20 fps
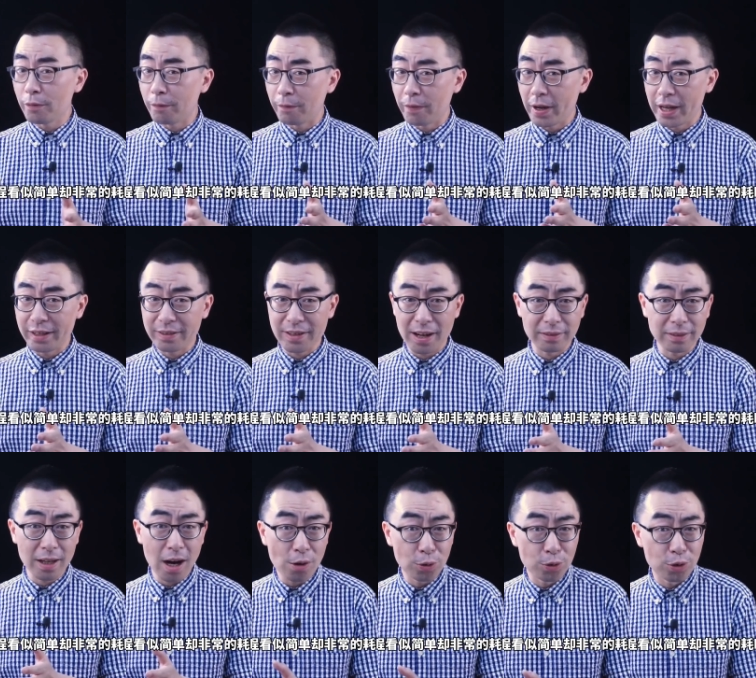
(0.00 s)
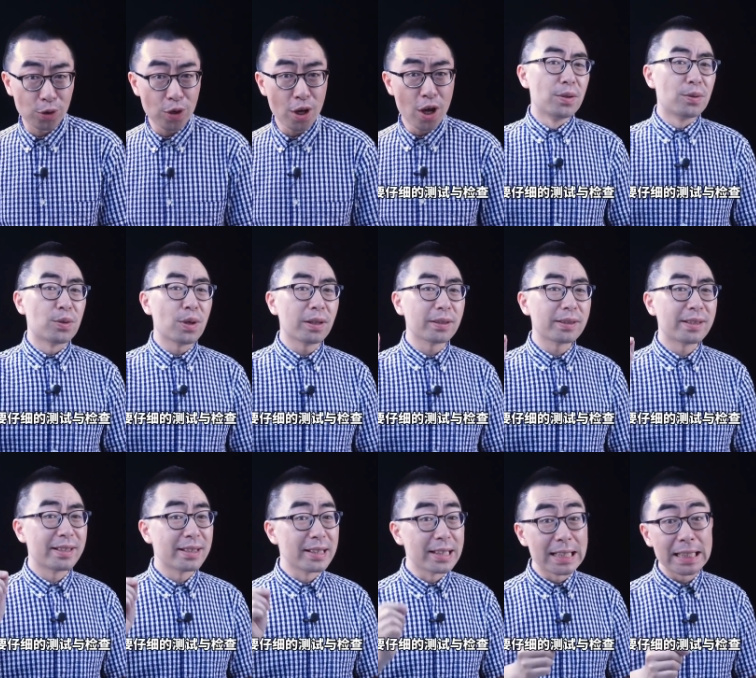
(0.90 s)
非常的耗时，需要
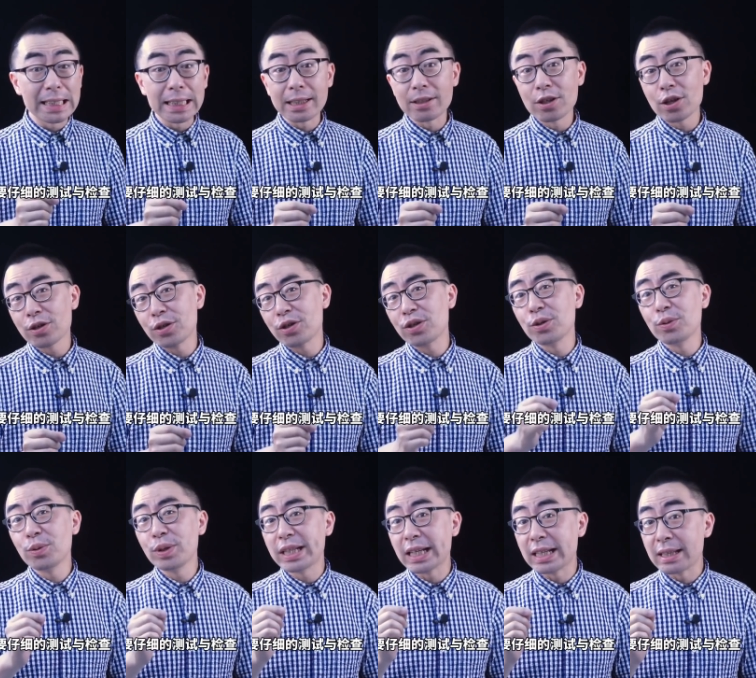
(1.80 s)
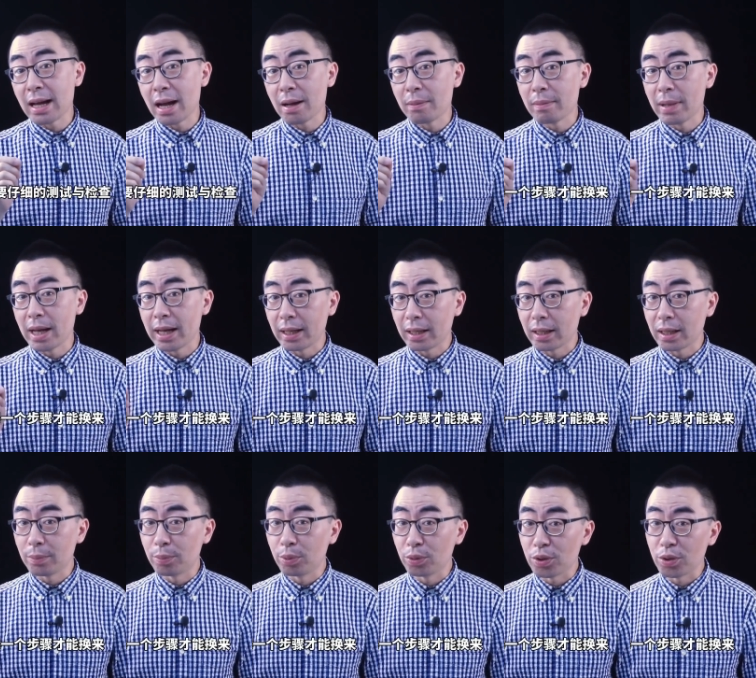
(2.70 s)
仔细的测试与检查每一
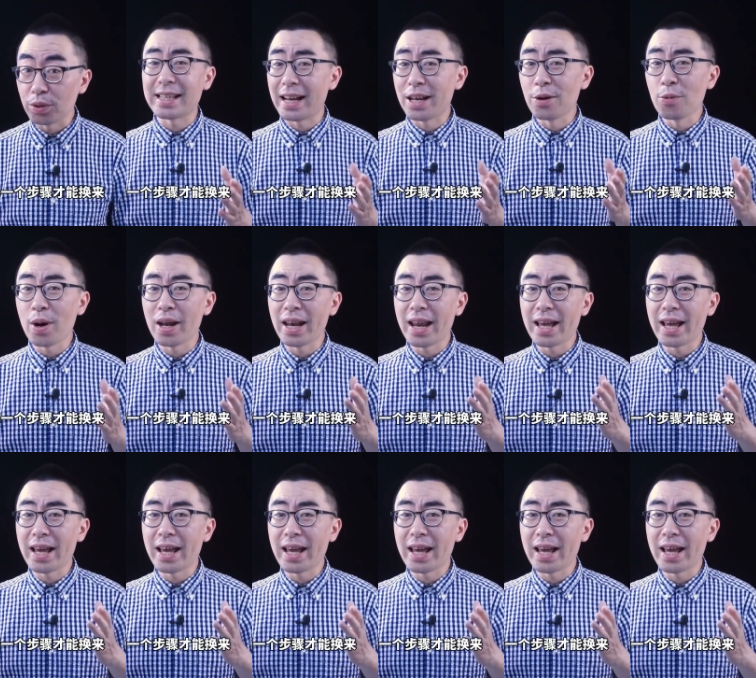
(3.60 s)
个步骤，才能换